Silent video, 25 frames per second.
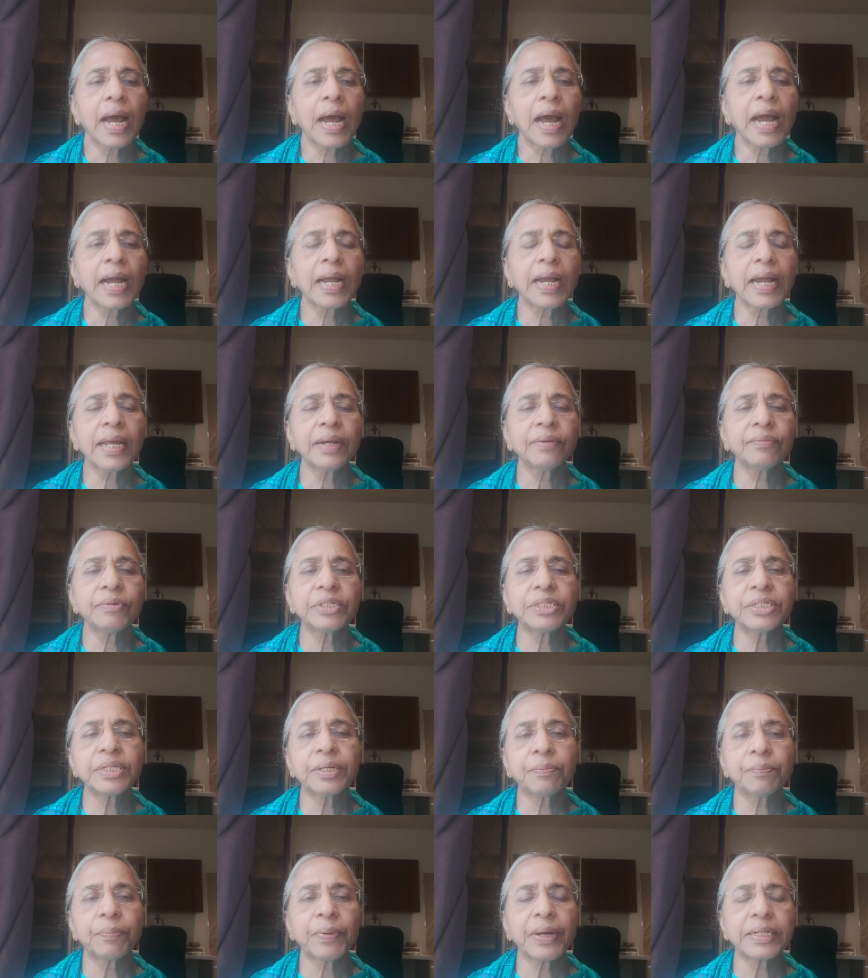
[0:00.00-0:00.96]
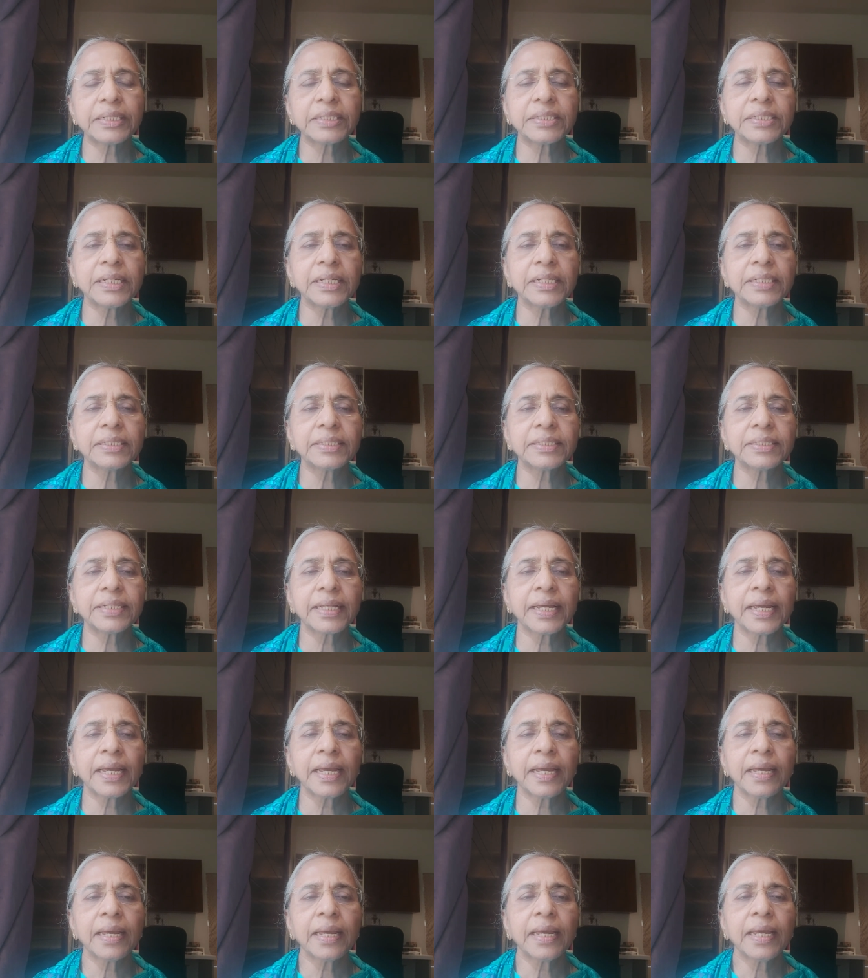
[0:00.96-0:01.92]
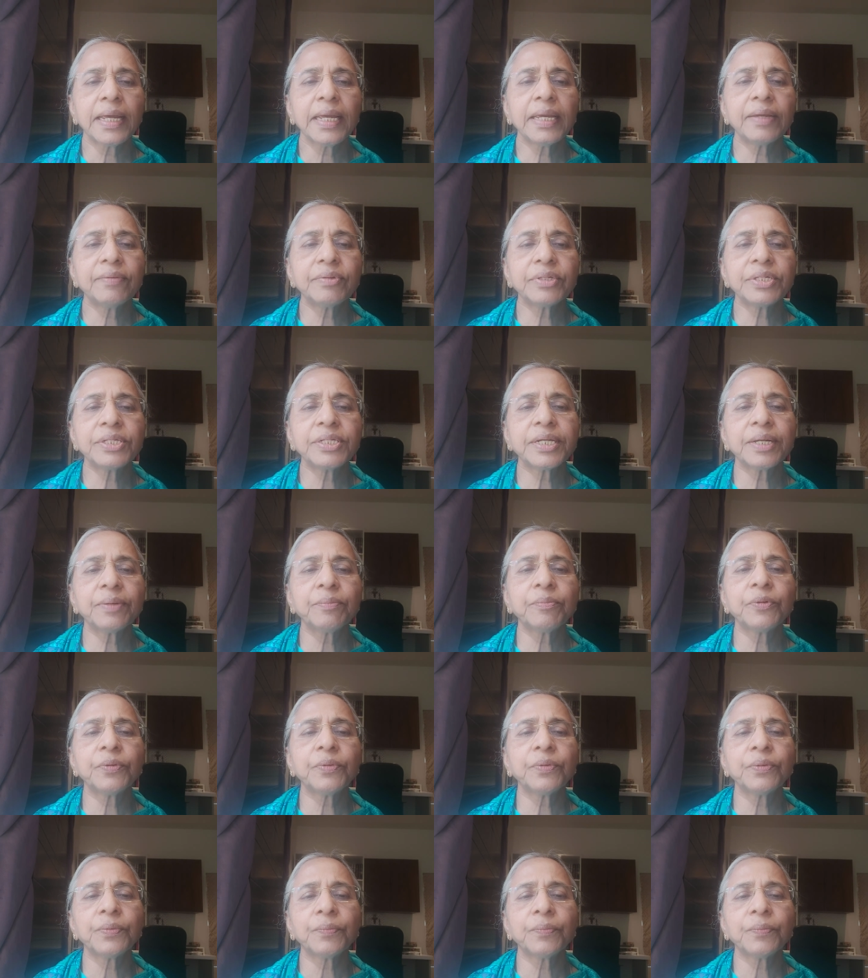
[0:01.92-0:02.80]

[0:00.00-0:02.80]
ఆకాన్ విషయం పరిశీలిస్తే ఈ విషయము